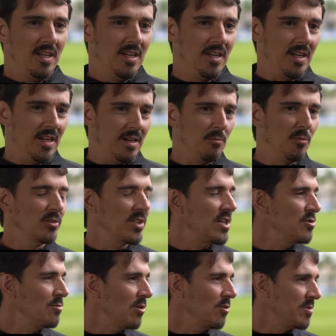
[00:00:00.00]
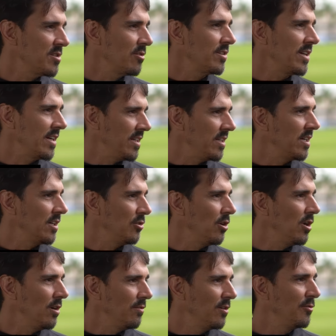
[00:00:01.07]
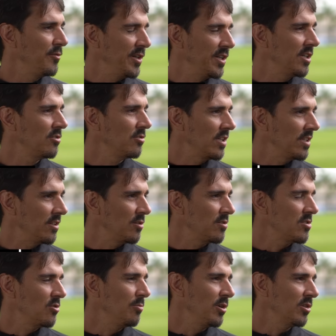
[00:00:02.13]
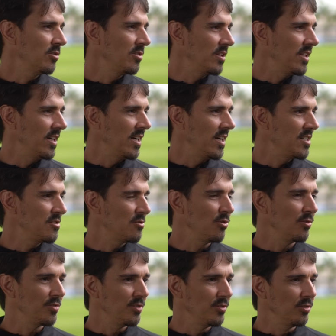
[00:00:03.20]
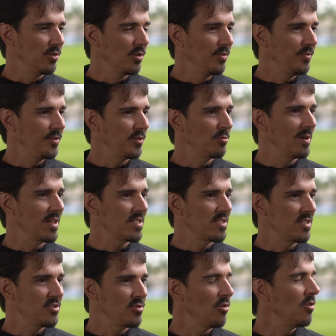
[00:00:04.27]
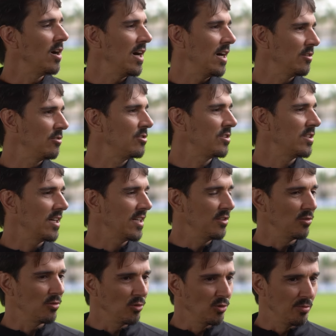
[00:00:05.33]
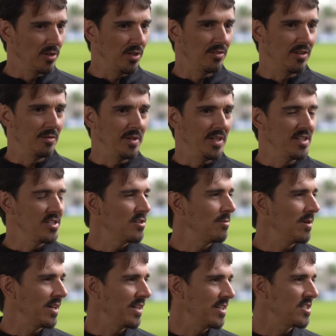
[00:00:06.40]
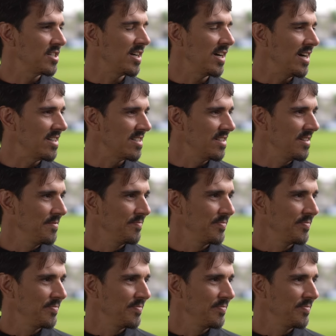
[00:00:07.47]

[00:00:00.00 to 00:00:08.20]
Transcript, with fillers: É, a montagem de uma comissão técnica nova, o Fernando está tendo essa oportunidade, convidou, fico bastante honrado de estar tá aqui no clube novamente, é uma grande casa